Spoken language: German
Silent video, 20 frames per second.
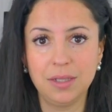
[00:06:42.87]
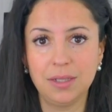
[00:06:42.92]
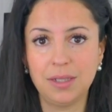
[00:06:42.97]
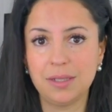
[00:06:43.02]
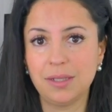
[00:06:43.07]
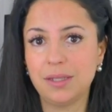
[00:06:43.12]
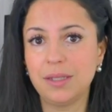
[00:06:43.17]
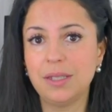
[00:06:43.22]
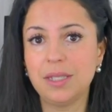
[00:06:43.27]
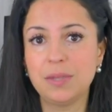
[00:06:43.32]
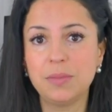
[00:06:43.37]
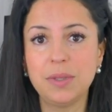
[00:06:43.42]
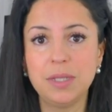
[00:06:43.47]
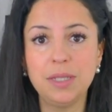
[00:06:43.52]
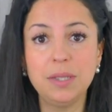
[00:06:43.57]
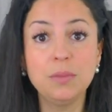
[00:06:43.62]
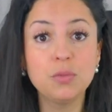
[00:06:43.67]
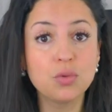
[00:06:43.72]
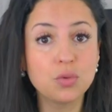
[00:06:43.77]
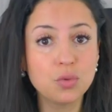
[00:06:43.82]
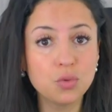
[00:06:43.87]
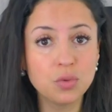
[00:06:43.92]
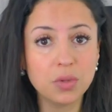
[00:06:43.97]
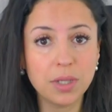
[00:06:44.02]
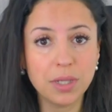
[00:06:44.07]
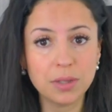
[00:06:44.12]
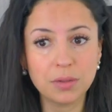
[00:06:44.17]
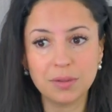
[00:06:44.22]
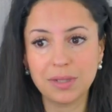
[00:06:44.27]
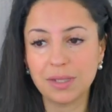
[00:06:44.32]
dass es nichts mit ihm zu
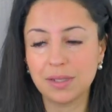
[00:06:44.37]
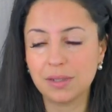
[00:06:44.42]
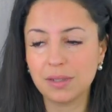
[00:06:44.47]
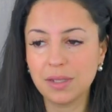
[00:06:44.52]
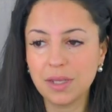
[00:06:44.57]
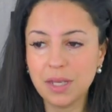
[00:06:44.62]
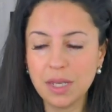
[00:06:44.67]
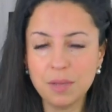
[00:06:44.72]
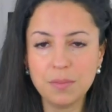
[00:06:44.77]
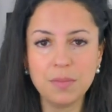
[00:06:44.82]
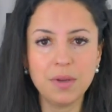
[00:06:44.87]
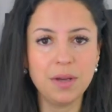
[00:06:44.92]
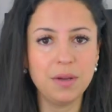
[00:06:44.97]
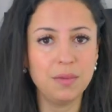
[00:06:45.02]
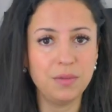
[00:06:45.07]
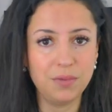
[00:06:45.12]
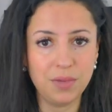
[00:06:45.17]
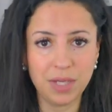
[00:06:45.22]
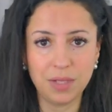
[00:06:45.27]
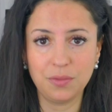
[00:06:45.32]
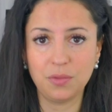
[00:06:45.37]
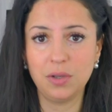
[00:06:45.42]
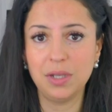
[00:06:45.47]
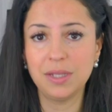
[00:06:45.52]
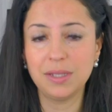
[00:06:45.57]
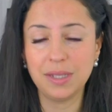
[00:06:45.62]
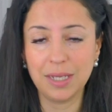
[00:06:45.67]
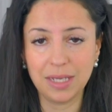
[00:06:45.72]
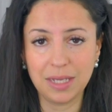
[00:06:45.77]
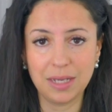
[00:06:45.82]
tun hat und dass es immer wertvoll
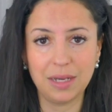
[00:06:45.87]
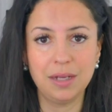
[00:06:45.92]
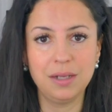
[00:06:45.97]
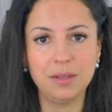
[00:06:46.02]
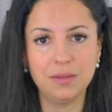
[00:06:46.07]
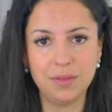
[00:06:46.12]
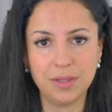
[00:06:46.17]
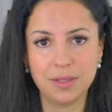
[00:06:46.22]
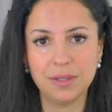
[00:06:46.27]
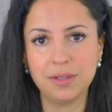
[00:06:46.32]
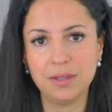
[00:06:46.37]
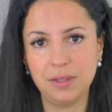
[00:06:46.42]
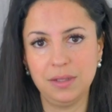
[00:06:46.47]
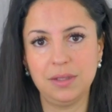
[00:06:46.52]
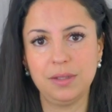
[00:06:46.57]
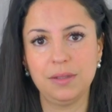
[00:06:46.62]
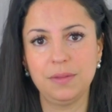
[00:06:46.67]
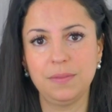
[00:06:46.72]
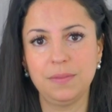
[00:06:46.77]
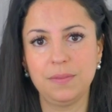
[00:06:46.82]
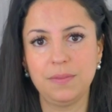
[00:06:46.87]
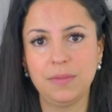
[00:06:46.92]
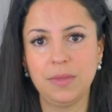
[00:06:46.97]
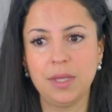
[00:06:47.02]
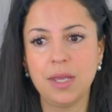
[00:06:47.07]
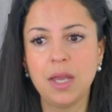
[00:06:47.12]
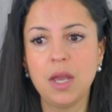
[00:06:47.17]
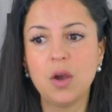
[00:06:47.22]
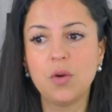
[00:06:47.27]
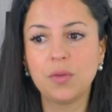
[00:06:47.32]
ist, egal was es ist.
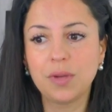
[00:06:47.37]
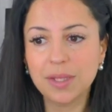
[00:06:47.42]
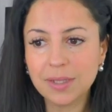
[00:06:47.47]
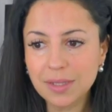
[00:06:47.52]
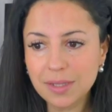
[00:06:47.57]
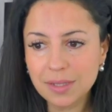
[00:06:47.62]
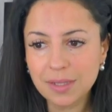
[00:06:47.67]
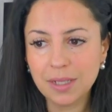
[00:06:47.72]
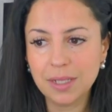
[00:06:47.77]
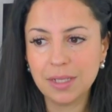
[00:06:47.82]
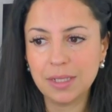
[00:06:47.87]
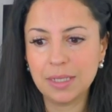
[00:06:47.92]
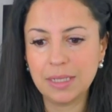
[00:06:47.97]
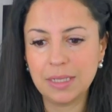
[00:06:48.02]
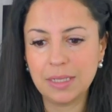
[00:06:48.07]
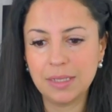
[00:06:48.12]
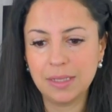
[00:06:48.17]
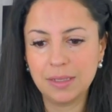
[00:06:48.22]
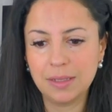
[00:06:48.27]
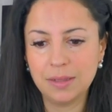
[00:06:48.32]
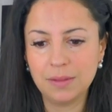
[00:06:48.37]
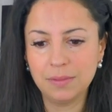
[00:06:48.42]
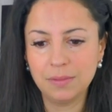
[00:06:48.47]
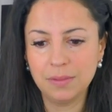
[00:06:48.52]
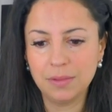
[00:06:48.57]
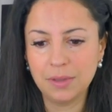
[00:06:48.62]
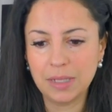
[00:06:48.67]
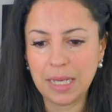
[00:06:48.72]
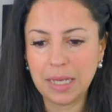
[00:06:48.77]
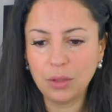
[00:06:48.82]
Und das ist
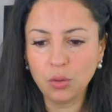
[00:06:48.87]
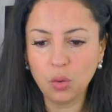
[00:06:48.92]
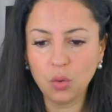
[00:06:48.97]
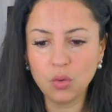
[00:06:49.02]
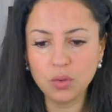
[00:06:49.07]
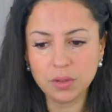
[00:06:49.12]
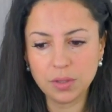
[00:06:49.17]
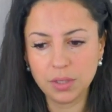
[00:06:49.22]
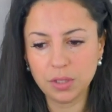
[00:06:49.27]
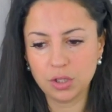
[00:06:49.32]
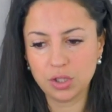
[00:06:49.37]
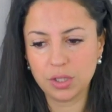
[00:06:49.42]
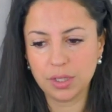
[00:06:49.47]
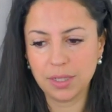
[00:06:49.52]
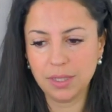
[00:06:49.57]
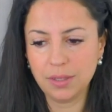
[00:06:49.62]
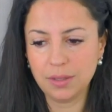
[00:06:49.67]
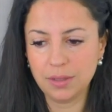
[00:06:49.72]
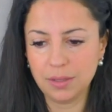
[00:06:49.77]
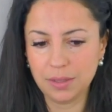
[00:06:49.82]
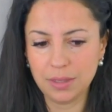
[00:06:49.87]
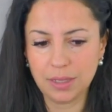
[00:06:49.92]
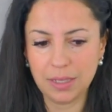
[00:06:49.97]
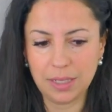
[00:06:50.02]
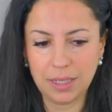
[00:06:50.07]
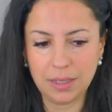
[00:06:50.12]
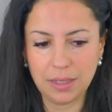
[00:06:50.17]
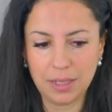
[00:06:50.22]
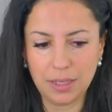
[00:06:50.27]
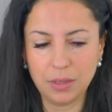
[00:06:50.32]
ein großer Schritt,
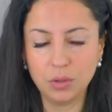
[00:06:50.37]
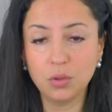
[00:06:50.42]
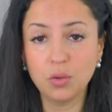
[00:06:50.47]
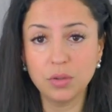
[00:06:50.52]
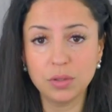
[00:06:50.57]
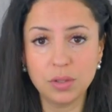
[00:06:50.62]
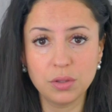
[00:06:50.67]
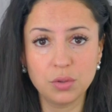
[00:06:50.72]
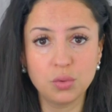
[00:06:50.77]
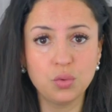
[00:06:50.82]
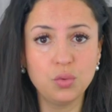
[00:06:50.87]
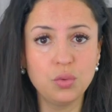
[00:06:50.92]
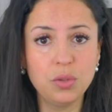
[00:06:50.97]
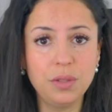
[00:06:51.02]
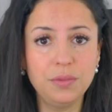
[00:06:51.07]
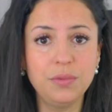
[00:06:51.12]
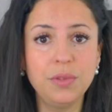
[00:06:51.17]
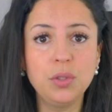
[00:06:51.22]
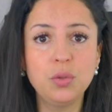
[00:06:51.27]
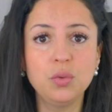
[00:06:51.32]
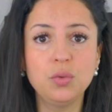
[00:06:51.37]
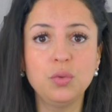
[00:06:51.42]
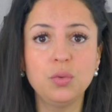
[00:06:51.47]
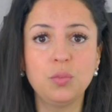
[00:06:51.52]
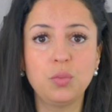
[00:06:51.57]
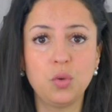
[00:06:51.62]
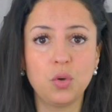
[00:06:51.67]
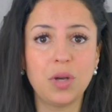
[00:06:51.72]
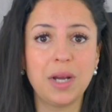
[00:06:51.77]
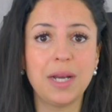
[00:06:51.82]
ein großes Tool, wie du
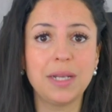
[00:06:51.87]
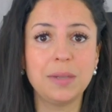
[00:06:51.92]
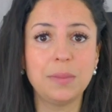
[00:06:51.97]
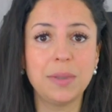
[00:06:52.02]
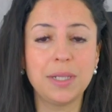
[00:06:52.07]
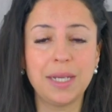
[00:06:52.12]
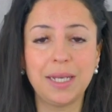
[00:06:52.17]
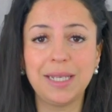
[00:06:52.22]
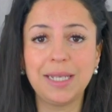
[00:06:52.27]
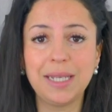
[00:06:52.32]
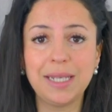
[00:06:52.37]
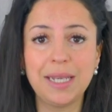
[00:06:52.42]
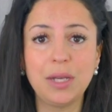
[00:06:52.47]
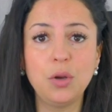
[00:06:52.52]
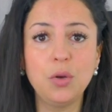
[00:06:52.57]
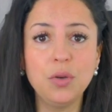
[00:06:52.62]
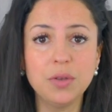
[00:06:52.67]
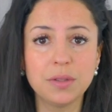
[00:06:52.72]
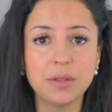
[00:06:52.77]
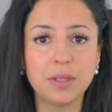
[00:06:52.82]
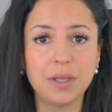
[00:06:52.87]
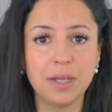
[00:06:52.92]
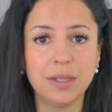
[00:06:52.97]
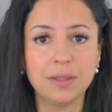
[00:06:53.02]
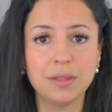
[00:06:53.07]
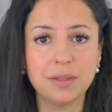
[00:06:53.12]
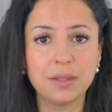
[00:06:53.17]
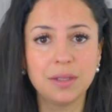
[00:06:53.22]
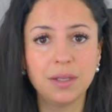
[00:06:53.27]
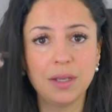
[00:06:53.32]
Blockaden bei deinen Kindern lösen
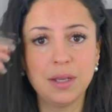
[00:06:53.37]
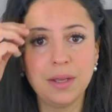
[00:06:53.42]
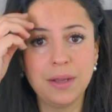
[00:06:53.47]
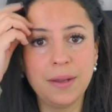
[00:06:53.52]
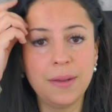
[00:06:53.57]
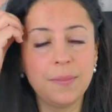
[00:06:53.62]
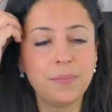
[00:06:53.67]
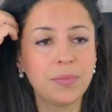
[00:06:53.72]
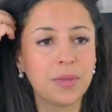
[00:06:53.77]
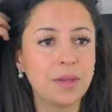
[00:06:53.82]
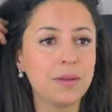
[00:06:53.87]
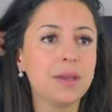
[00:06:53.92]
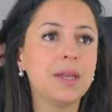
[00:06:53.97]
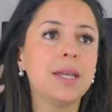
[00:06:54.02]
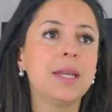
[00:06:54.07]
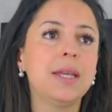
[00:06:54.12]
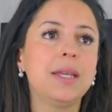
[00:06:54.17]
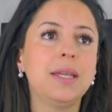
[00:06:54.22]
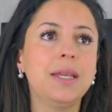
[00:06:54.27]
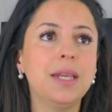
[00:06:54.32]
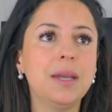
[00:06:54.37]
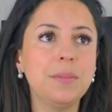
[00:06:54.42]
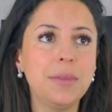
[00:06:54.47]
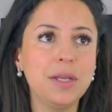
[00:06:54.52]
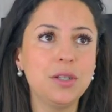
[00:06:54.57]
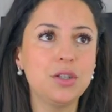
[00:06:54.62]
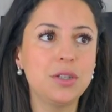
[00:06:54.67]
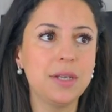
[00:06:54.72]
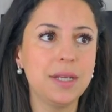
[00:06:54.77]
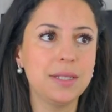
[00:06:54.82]
kannst. Jeder
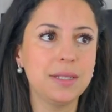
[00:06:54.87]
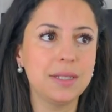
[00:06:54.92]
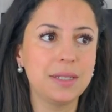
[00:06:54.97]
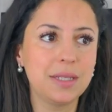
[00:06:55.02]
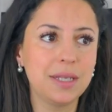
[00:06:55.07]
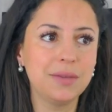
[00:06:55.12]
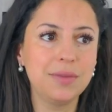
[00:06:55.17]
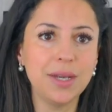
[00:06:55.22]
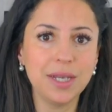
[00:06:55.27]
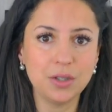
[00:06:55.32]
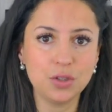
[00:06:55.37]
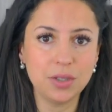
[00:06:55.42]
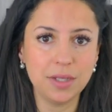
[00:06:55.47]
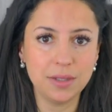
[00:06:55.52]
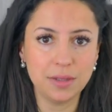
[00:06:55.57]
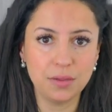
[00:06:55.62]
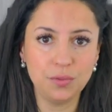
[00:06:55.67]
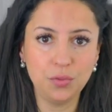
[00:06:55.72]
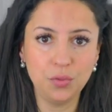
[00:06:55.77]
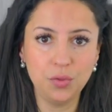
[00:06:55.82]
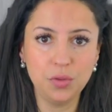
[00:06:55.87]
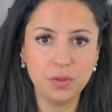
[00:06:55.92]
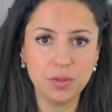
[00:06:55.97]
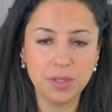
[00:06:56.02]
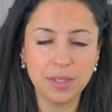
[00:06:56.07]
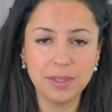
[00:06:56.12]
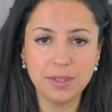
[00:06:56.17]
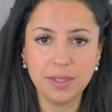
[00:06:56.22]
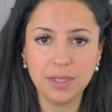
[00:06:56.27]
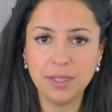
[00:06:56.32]
Mensch, der sich gewertschätzt
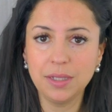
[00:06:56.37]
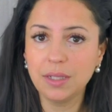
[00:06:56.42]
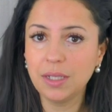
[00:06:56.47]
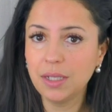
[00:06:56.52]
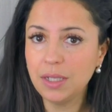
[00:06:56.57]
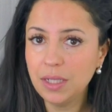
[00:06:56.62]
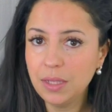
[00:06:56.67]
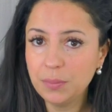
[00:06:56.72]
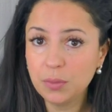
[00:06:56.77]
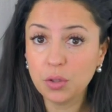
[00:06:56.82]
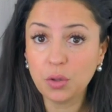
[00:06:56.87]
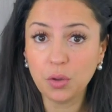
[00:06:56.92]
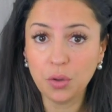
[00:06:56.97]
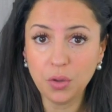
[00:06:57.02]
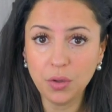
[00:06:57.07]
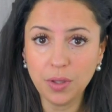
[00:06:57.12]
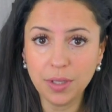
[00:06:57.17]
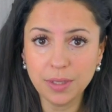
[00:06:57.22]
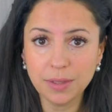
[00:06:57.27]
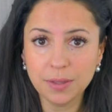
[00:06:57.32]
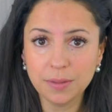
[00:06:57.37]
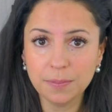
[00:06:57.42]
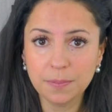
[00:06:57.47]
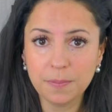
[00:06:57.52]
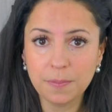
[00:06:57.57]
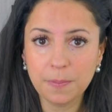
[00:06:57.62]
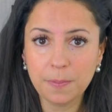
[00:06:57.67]
fühlt, gesehen, geliebt, gehört,